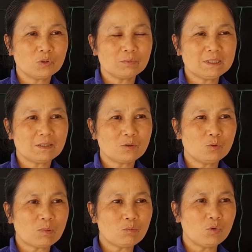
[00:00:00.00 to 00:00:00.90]
bây giờ cô
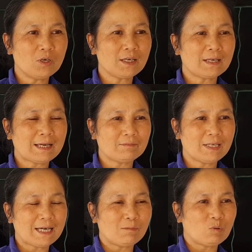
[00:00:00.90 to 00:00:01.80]
mong muốn là làm thế
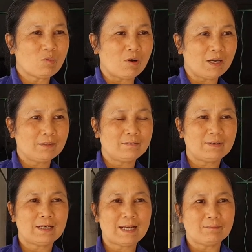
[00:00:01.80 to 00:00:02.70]
làm mà mỏ
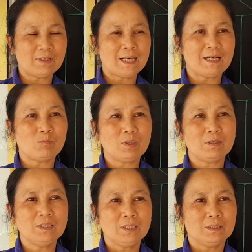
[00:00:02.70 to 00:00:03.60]
làm thế làm mà
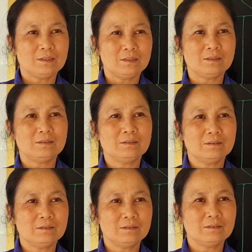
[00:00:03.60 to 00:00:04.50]
uh,
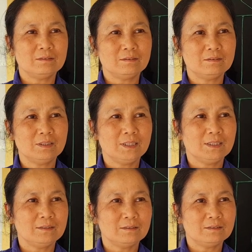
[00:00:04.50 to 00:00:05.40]

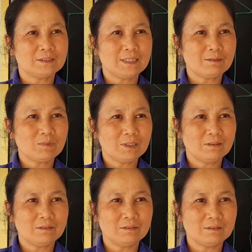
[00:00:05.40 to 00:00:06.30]
xem là
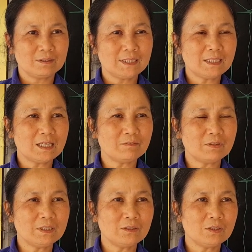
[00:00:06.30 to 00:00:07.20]
kết hợp
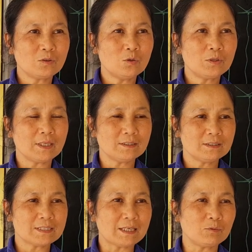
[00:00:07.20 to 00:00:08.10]
với cô để
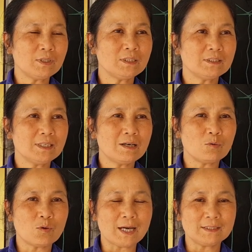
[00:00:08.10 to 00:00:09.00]
giải quyết những cái hậu
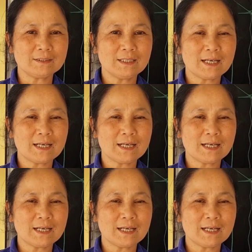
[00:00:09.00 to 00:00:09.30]
quả như thế